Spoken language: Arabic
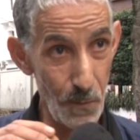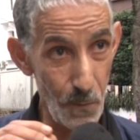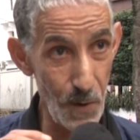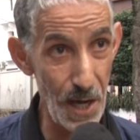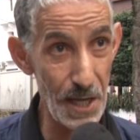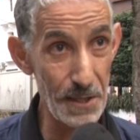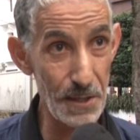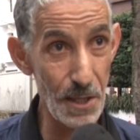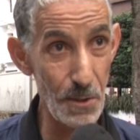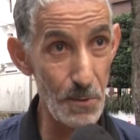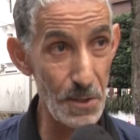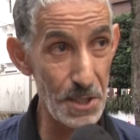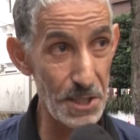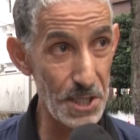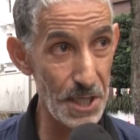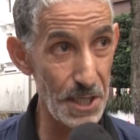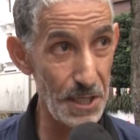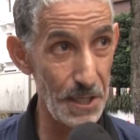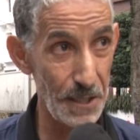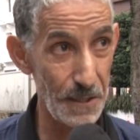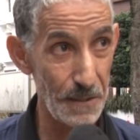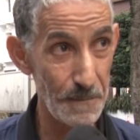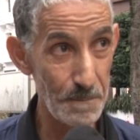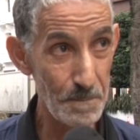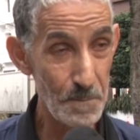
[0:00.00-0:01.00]
21
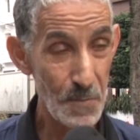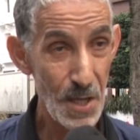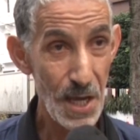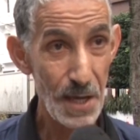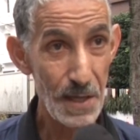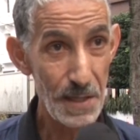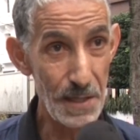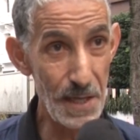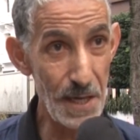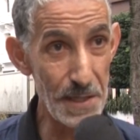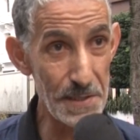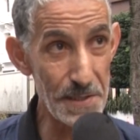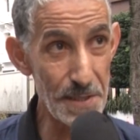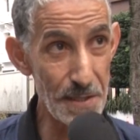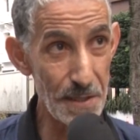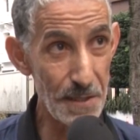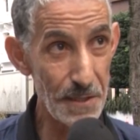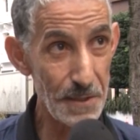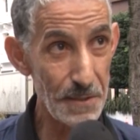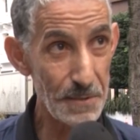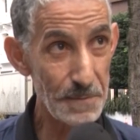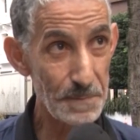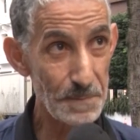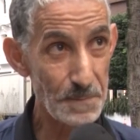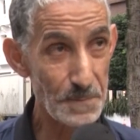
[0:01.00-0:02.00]
يعني يس.
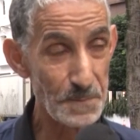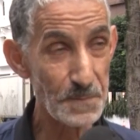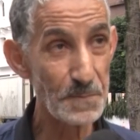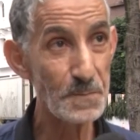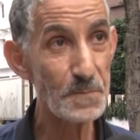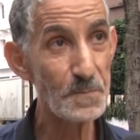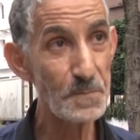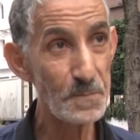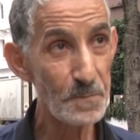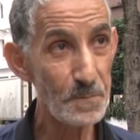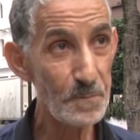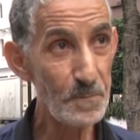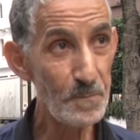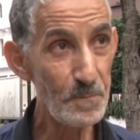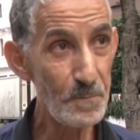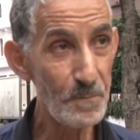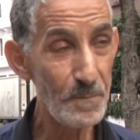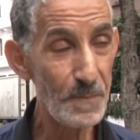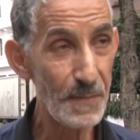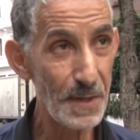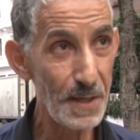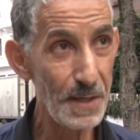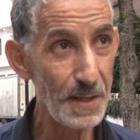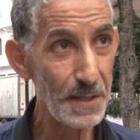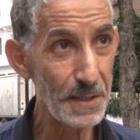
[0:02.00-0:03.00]
حتى اي مواطن
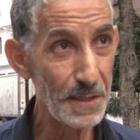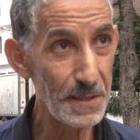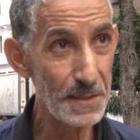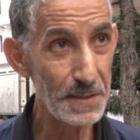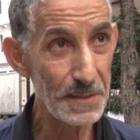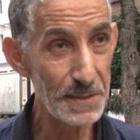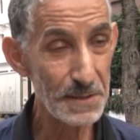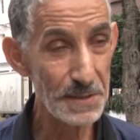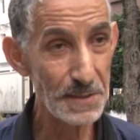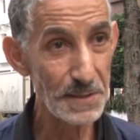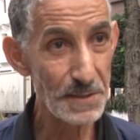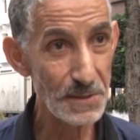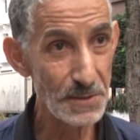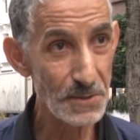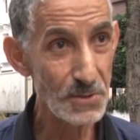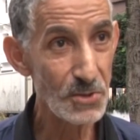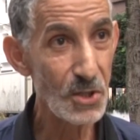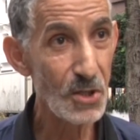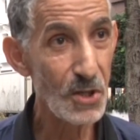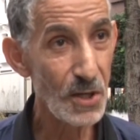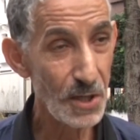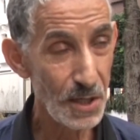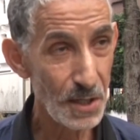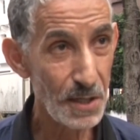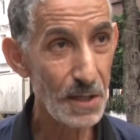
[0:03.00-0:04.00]
عنده فكره على
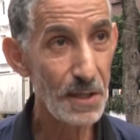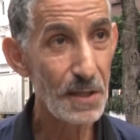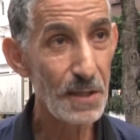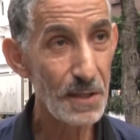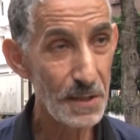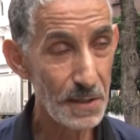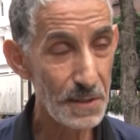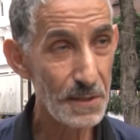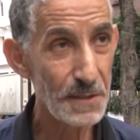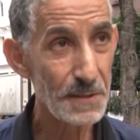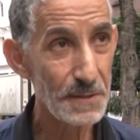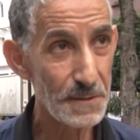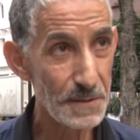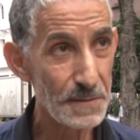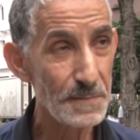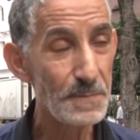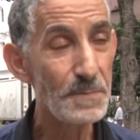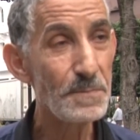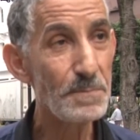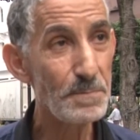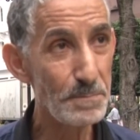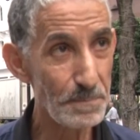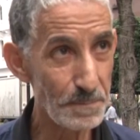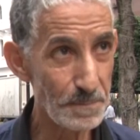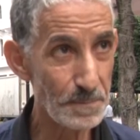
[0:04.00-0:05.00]
الناس هذوما وين مشاو
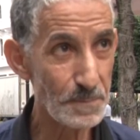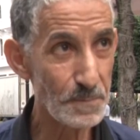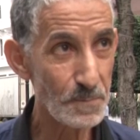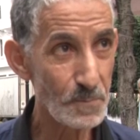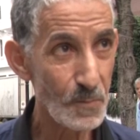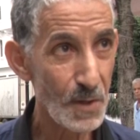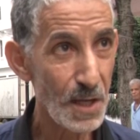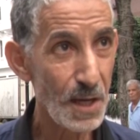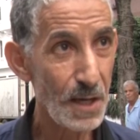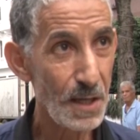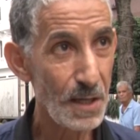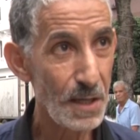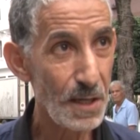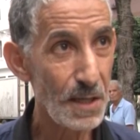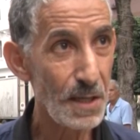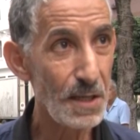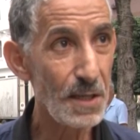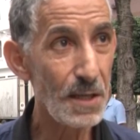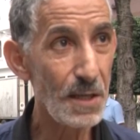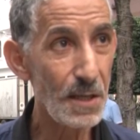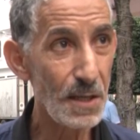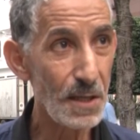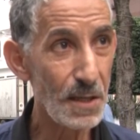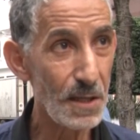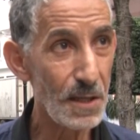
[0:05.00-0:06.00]
ينجم يتصل
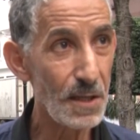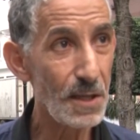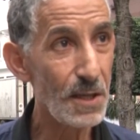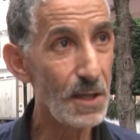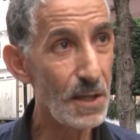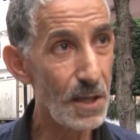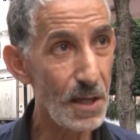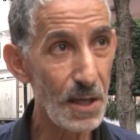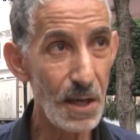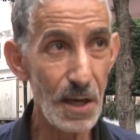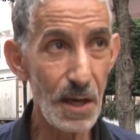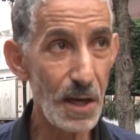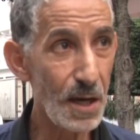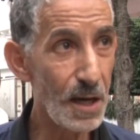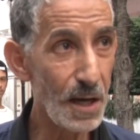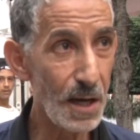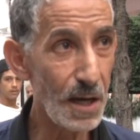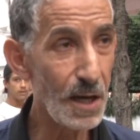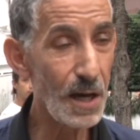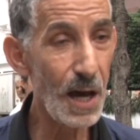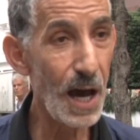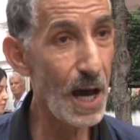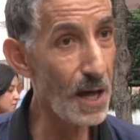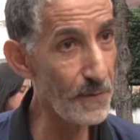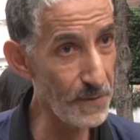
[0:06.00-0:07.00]
بالنمر ذيلي ورقم تزيري
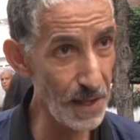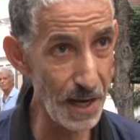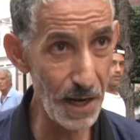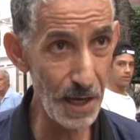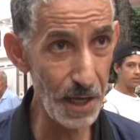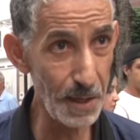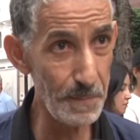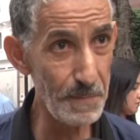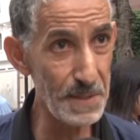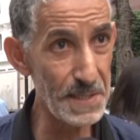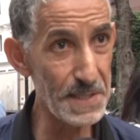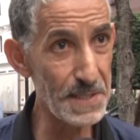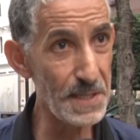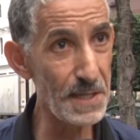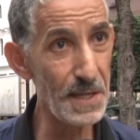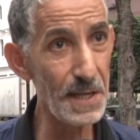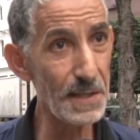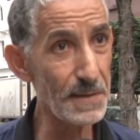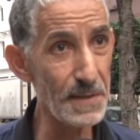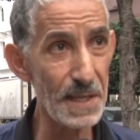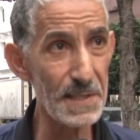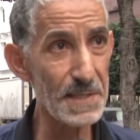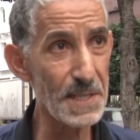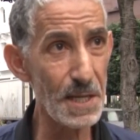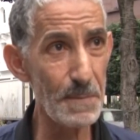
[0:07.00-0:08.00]
هذا رقم تزيري
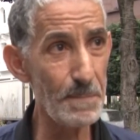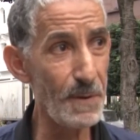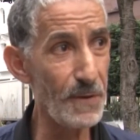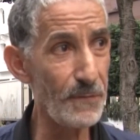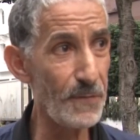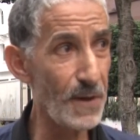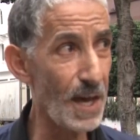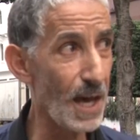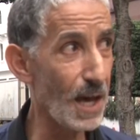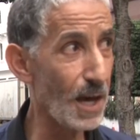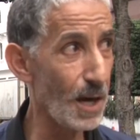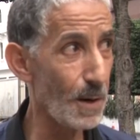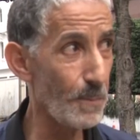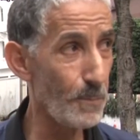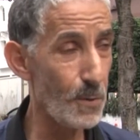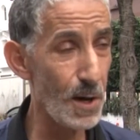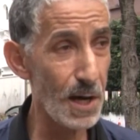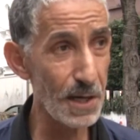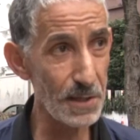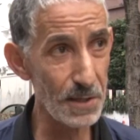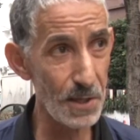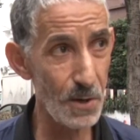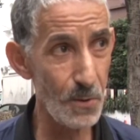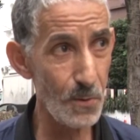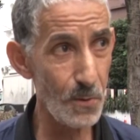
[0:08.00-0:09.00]
يتصل به في اقرب
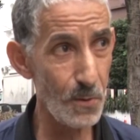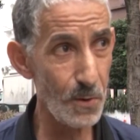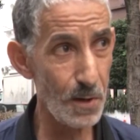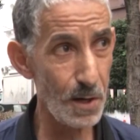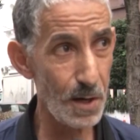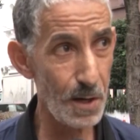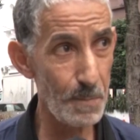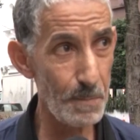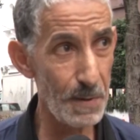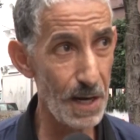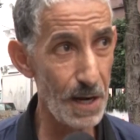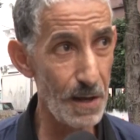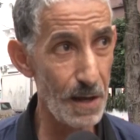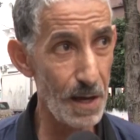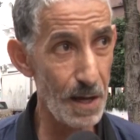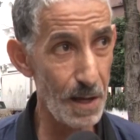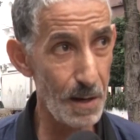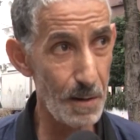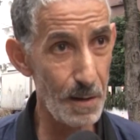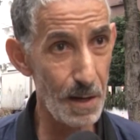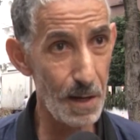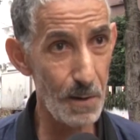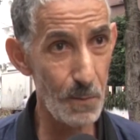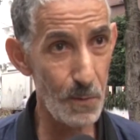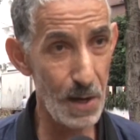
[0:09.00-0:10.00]
وقت او
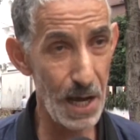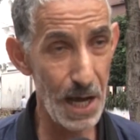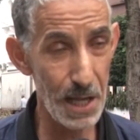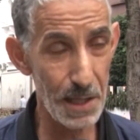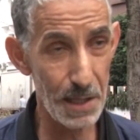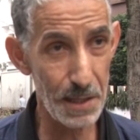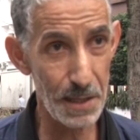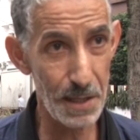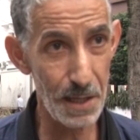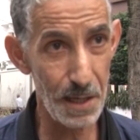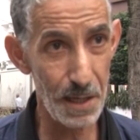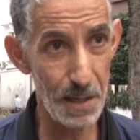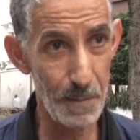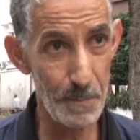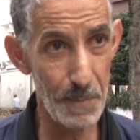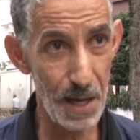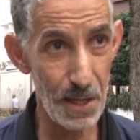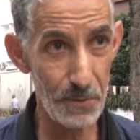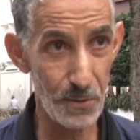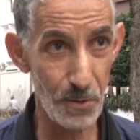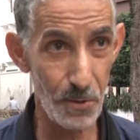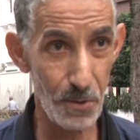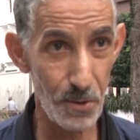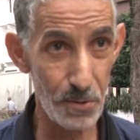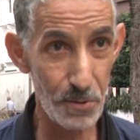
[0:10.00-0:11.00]
الواحد
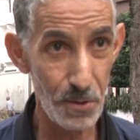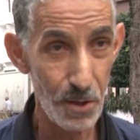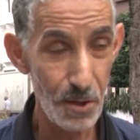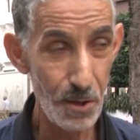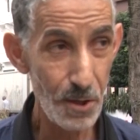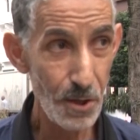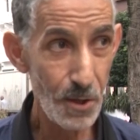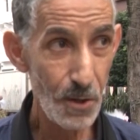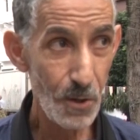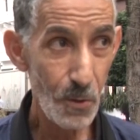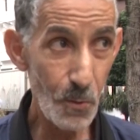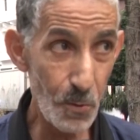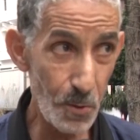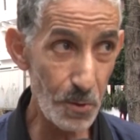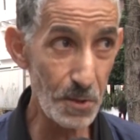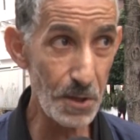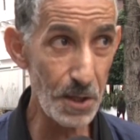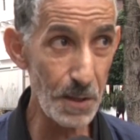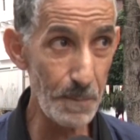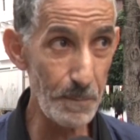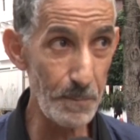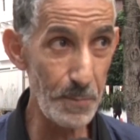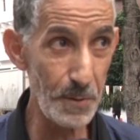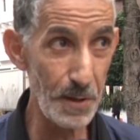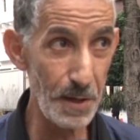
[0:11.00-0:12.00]
محطوط
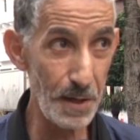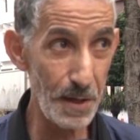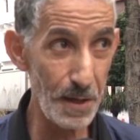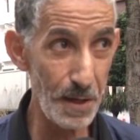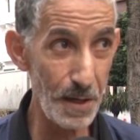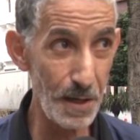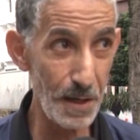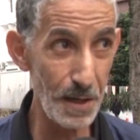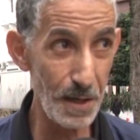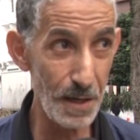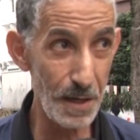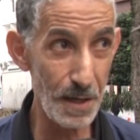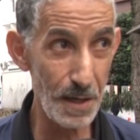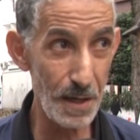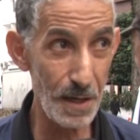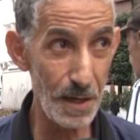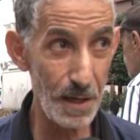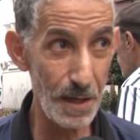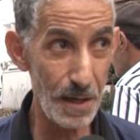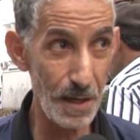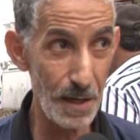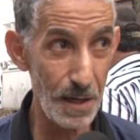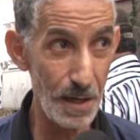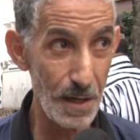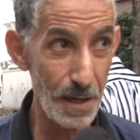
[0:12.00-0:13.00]
ونطلب
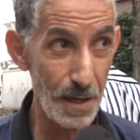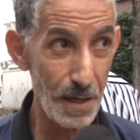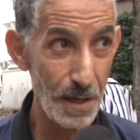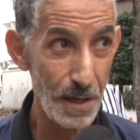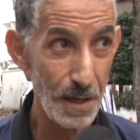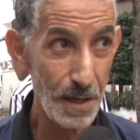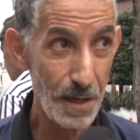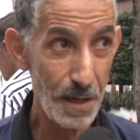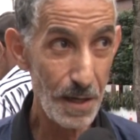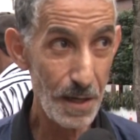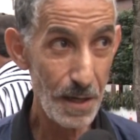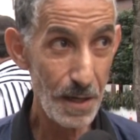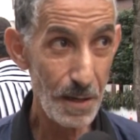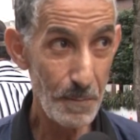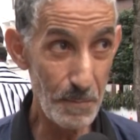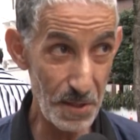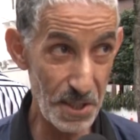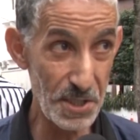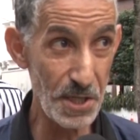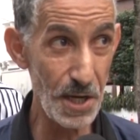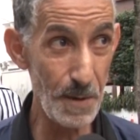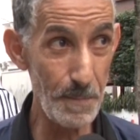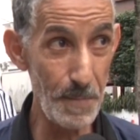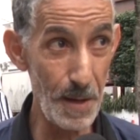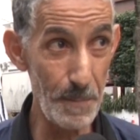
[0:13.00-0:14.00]
آه، من
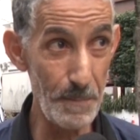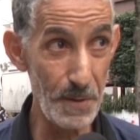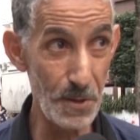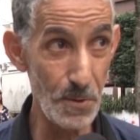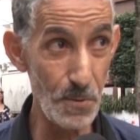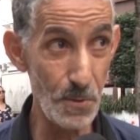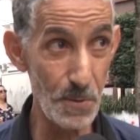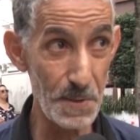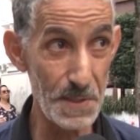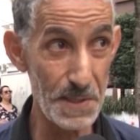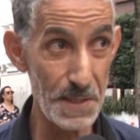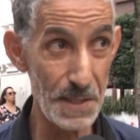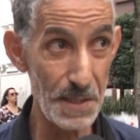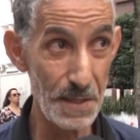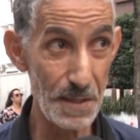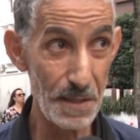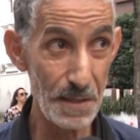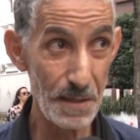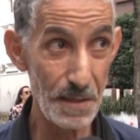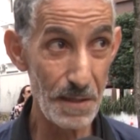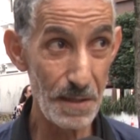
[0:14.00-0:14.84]
الشباب التونسي